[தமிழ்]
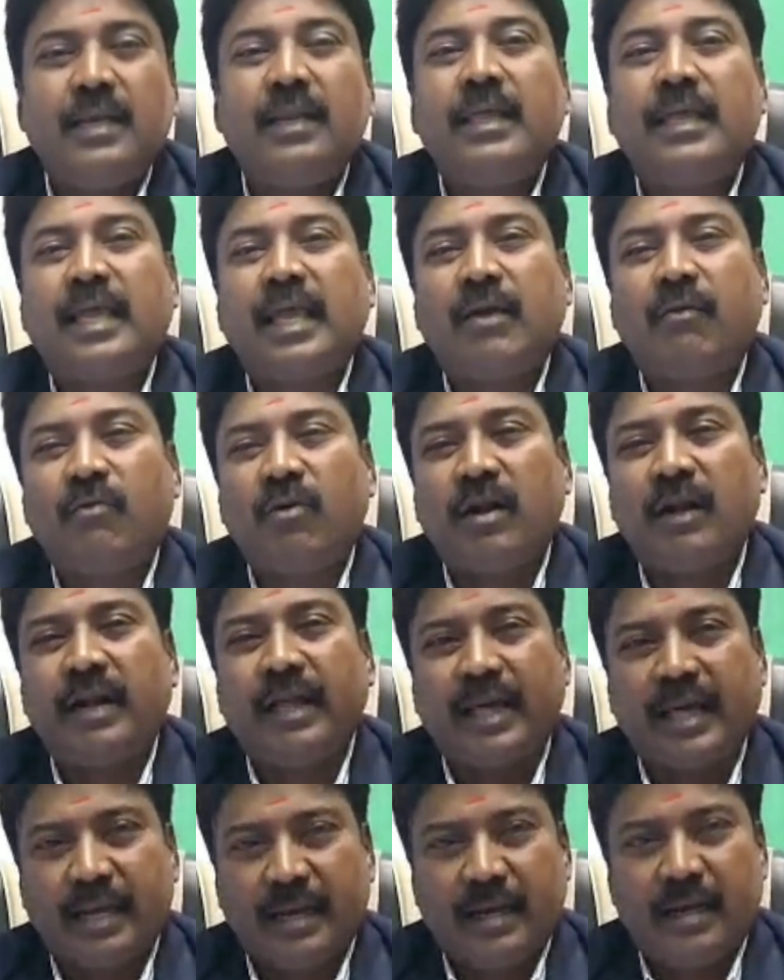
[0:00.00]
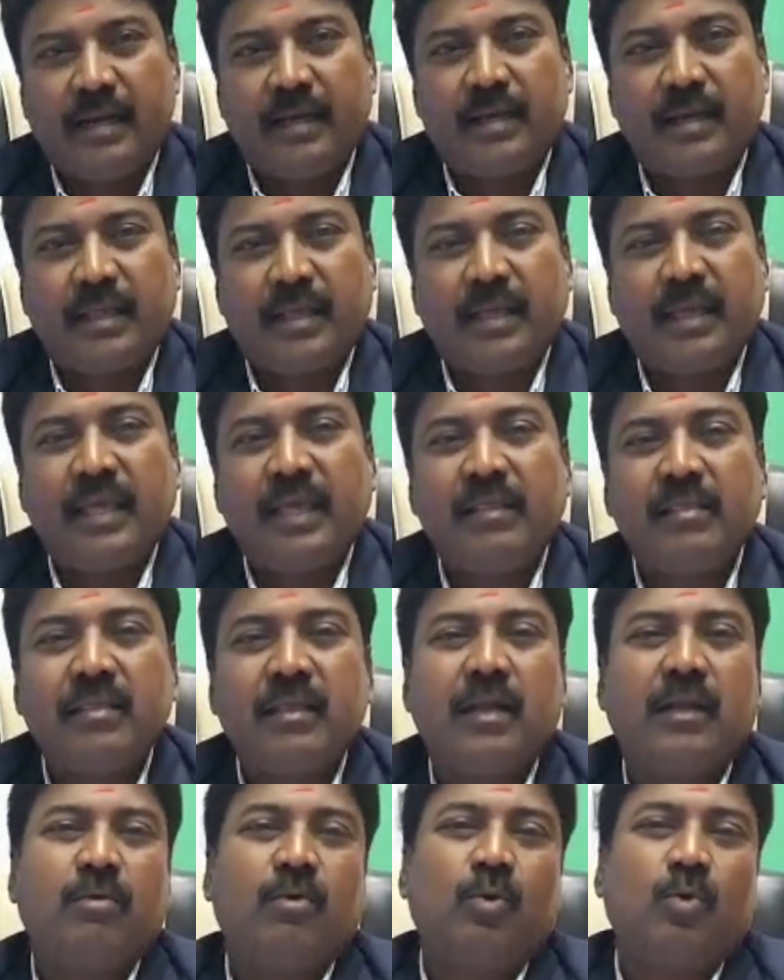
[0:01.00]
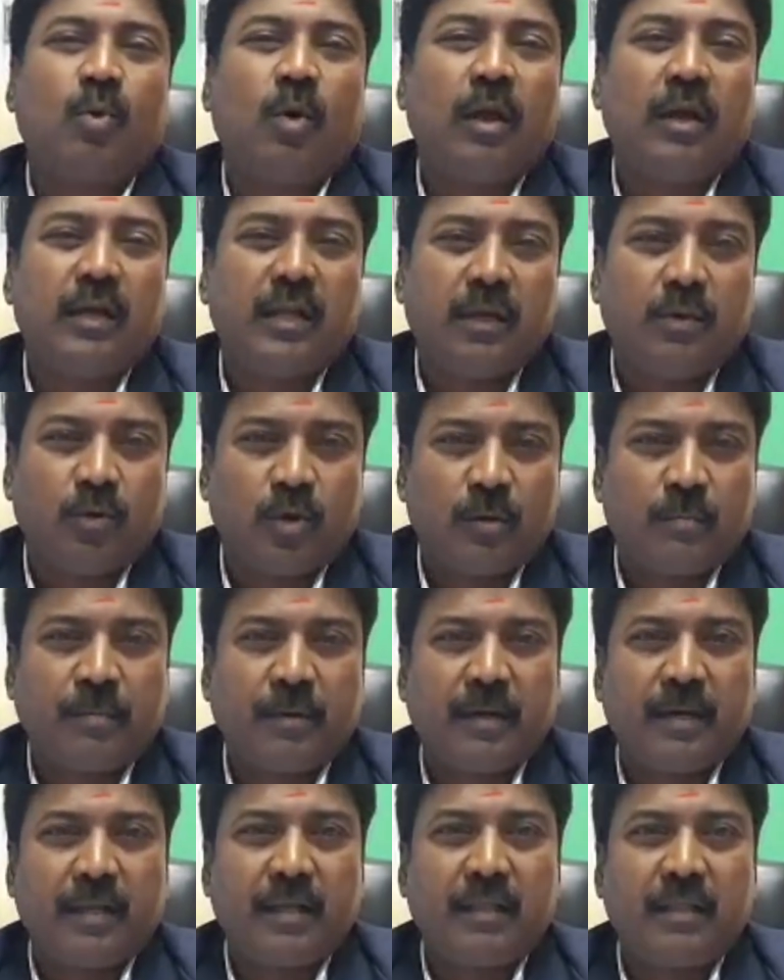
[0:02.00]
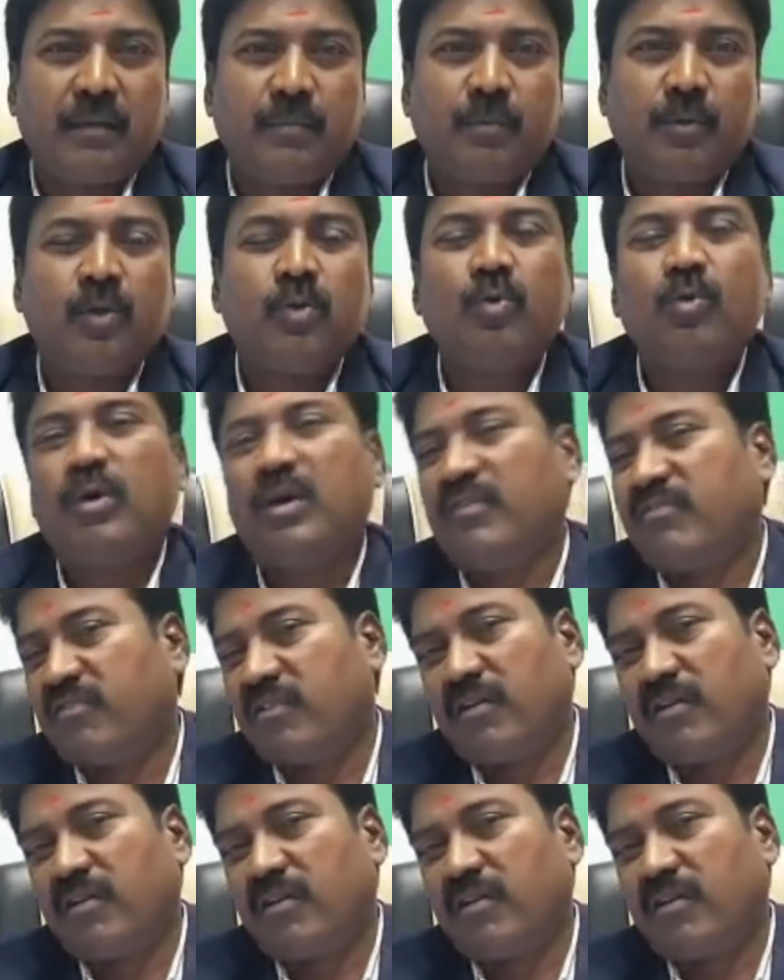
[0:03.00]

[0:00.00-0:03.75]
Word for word: நீங்கள் எவ்வளோ நேரம் எடுக்கிறீங்க எந்த அளவுக்கு குவாலிட்டியாக ஒர்க் பண்ணுறீங்கன்றத பொறுத்து உங்களுடைய